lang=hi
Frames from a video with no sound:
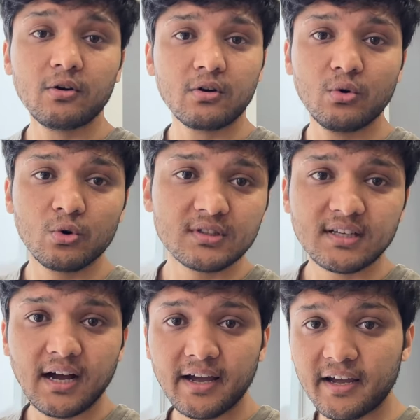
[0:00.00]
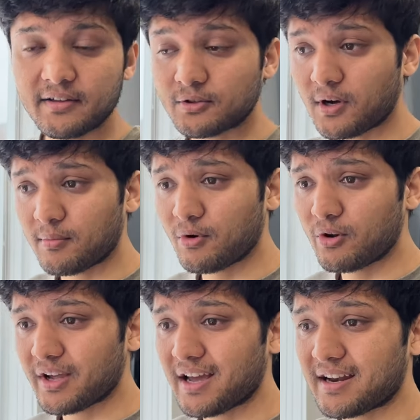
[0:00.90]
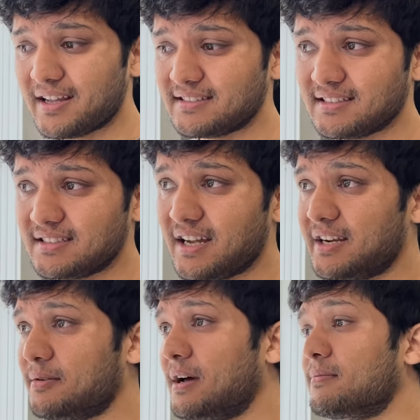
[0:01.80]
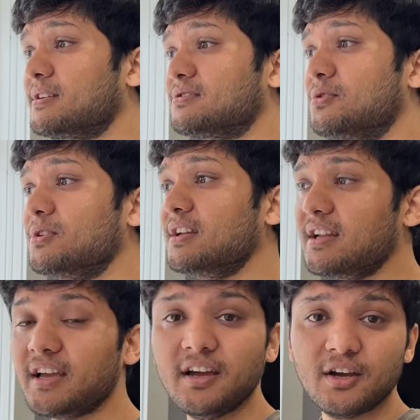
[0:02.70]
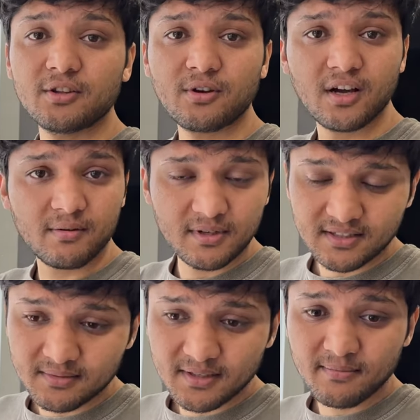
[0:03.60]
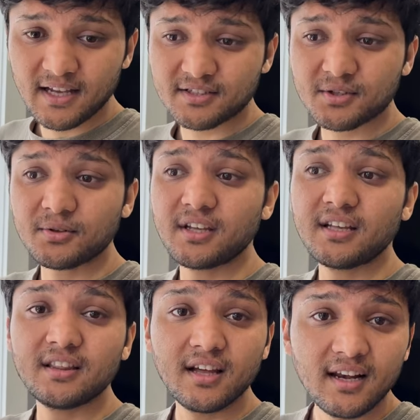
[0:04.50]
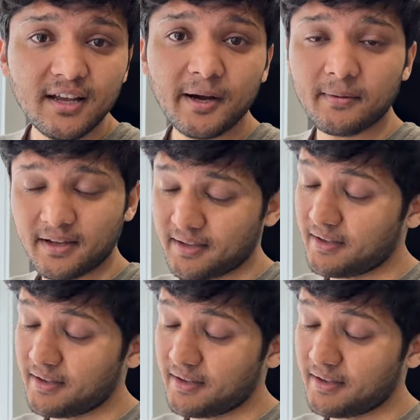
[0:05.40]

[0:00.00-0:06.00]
और ओट्स खाए हैं तो आप बोलोगे यार ऐसी ऐसी डाइट हमारे पास तो होती नहीं है तो घर में सबसे बेस्ट होती है कि दलिया भाई